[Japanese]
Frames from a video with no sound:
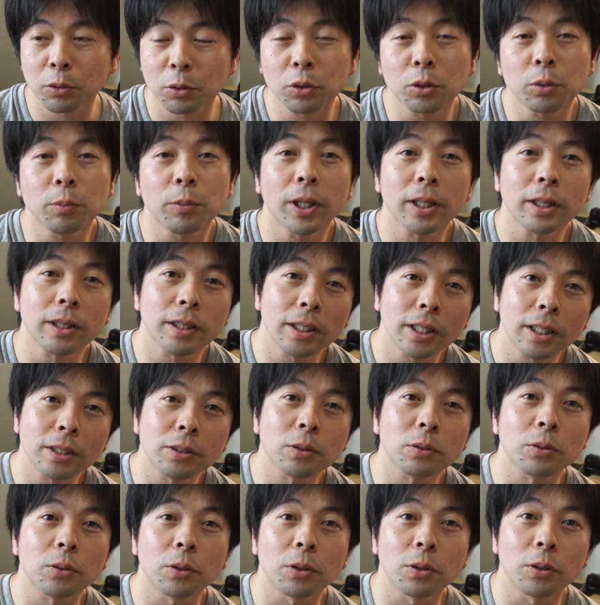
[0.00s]
というのもあって
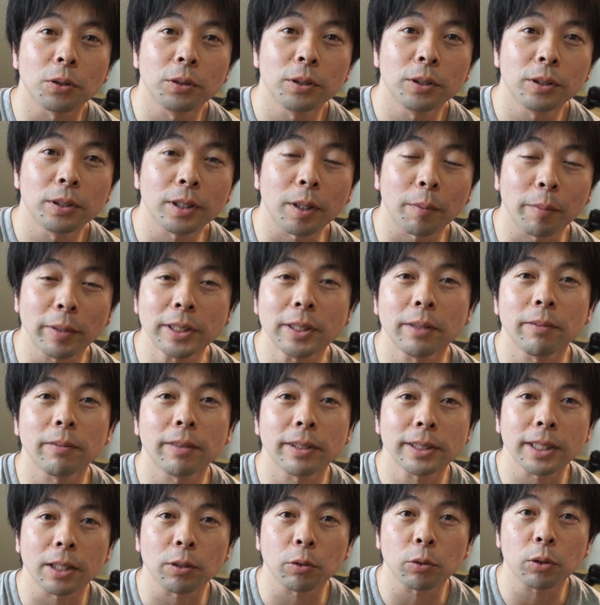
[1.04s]
ちょっと試してみ
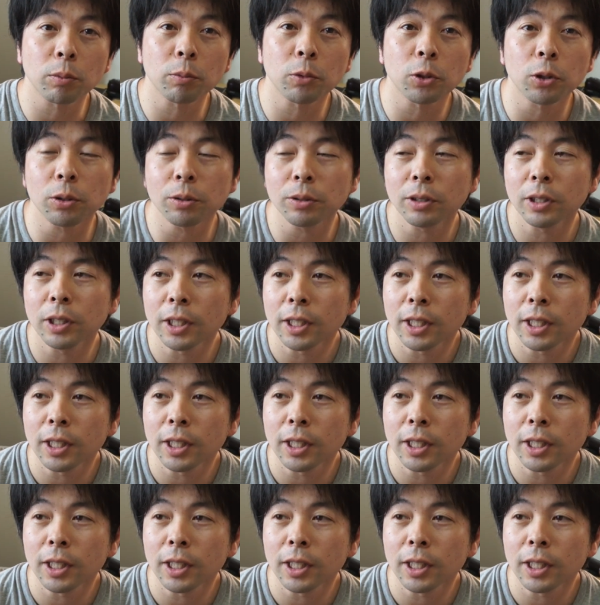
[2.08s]
ましたとても、